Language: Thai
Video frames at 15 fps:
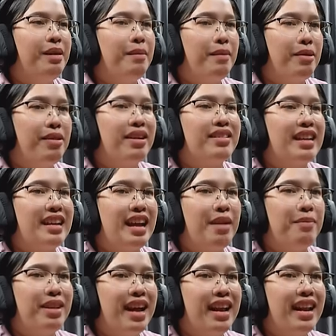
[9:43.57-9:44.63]
คือแบบเรายังใช้
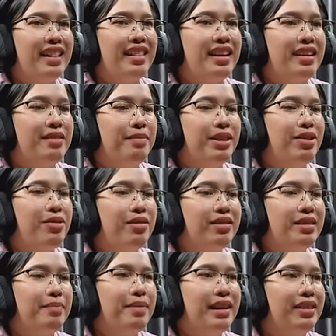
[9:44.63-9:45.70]
งานไม่ได้นะแต่คือมันต้อง
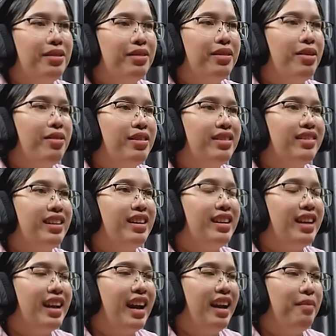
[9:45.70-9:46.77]
จำเป็นต้องรีเสิร์ช
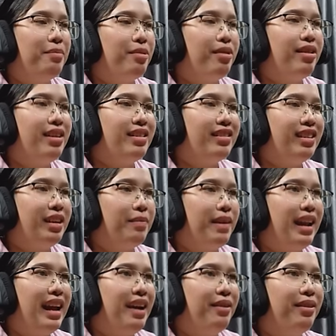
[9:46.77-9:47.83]
นี่ค่ะมิวก็รีเสิร์ช
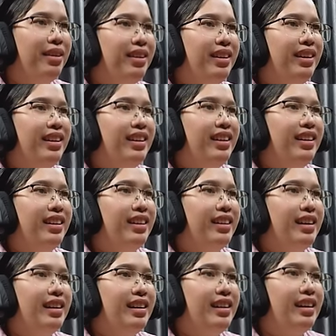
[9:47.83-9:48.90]
ไปแล้ว
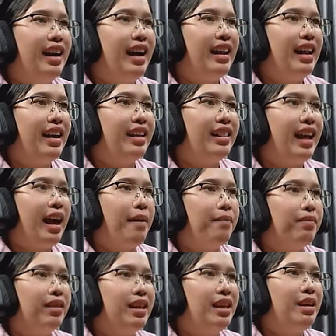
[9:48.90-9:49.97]
ก็คืออะไรก็ตาม
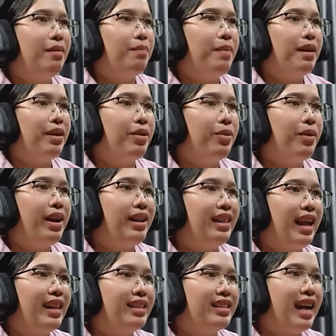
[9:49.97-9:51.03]
ที่เป็นเควส
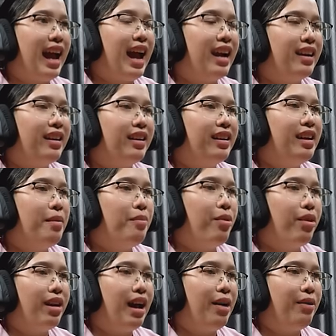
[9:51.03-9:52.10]
ถัดจากเครื่อง
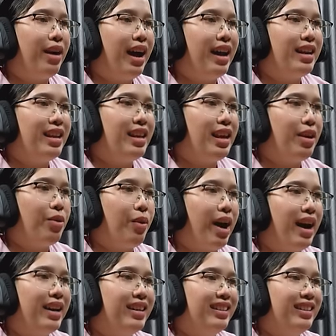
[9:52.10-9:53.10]
บดเราค่ะนี่กวา